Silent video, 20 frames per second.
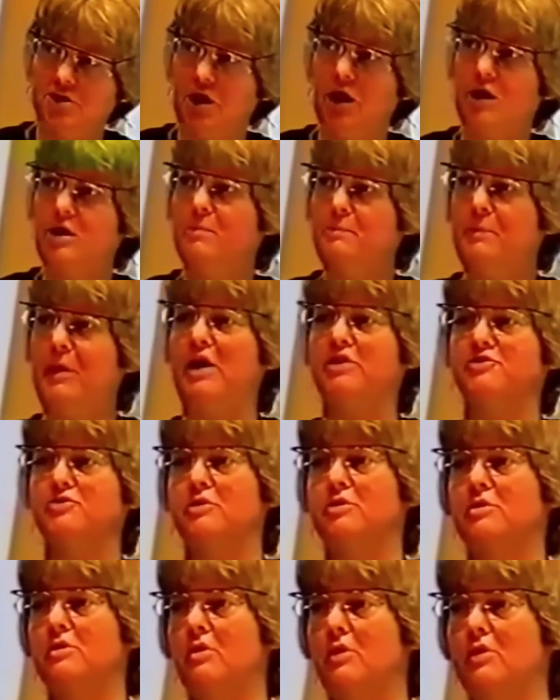Ich kenne ein
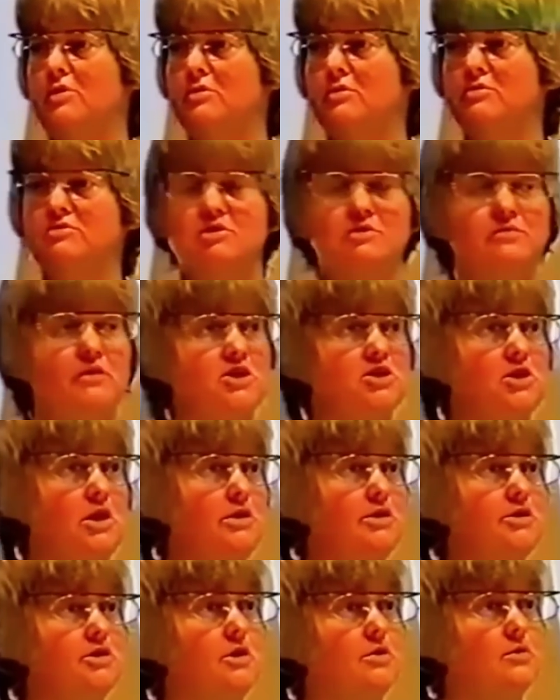paar solche Leute und Sie
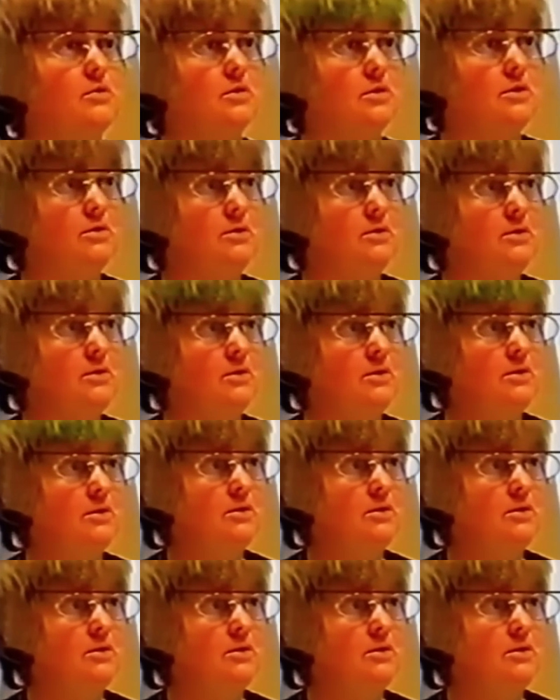wahrscheinlich auch.